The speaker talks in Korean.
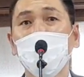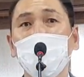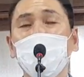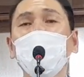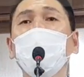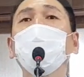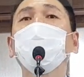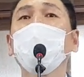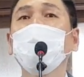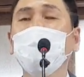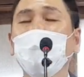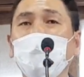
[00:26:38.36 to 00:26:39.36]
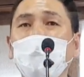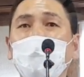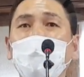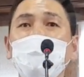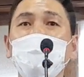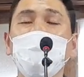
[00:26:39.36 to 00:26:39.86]
그럴
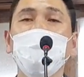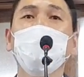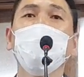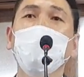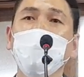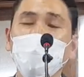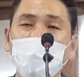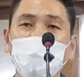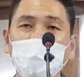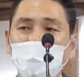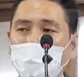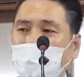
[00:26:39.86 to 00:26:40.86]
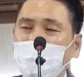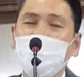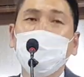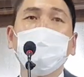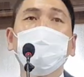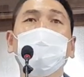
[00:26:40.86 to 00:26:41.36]
정도로, 그럴 정도로
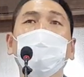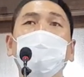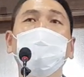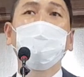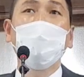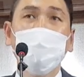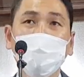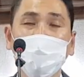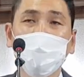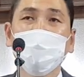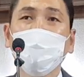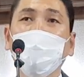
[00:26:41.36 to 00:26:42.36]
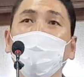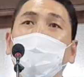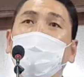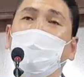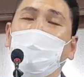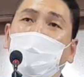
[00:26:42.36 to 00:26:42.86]
하나님께서 은혜를 주시고
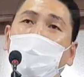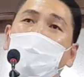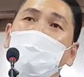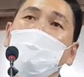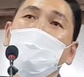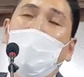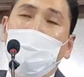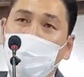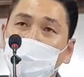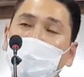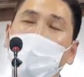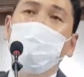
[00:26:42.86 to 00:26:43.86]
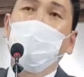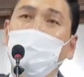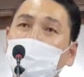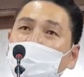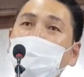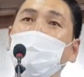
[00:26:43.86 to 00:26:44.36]
여기에다가 아픈 자, 와
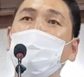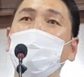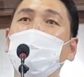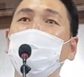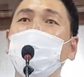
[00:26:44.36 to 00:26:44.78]
병든 자를